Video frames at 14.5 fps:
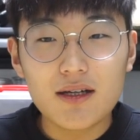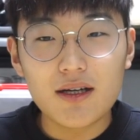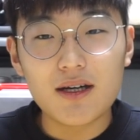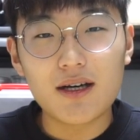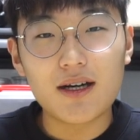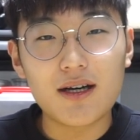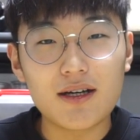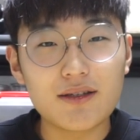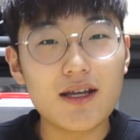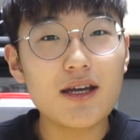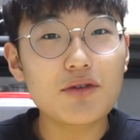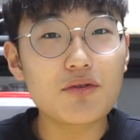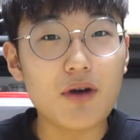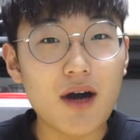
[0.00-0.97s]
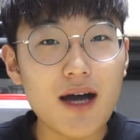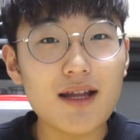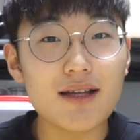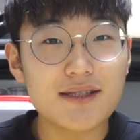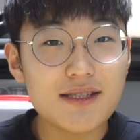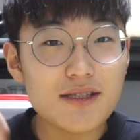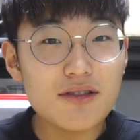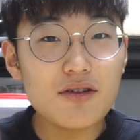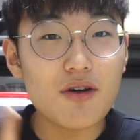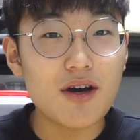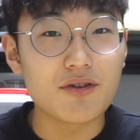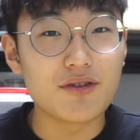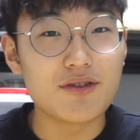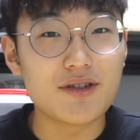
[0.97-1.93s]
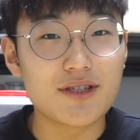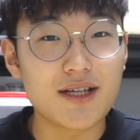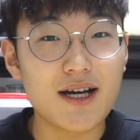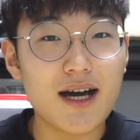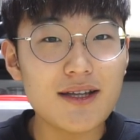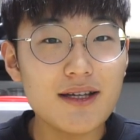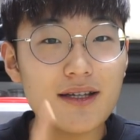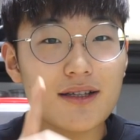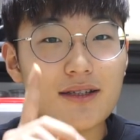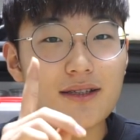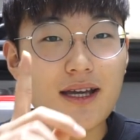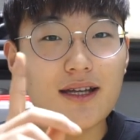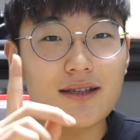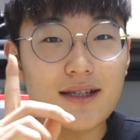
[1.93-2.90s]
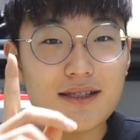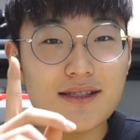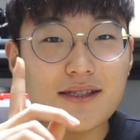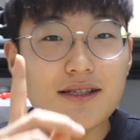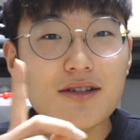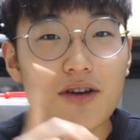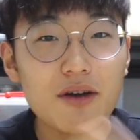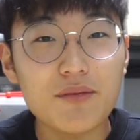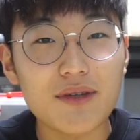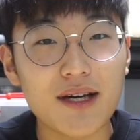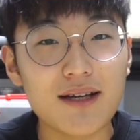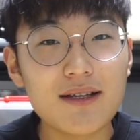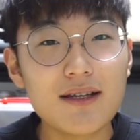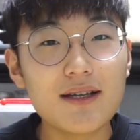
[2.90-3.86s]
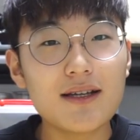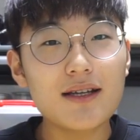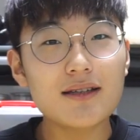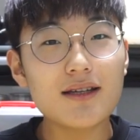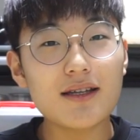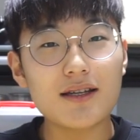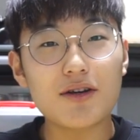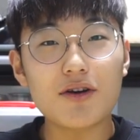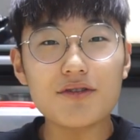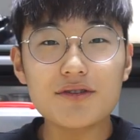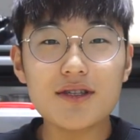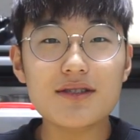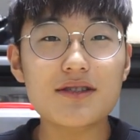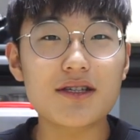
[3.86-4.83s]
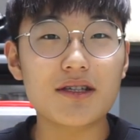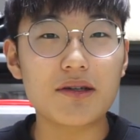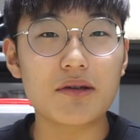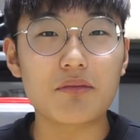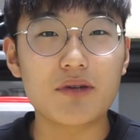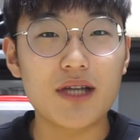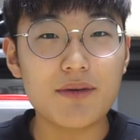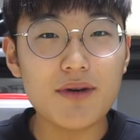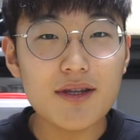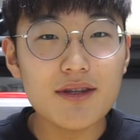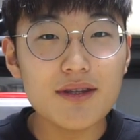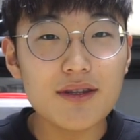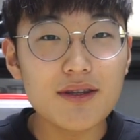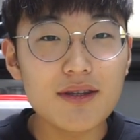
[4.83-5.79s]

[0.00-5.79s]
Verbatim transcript: 아, 내일도 하나 찍으려고 하거든요. 제가 하나를 내일 딱 찍으려고 합니다. 일단 이 컨텐츠 이름이 뭐냐면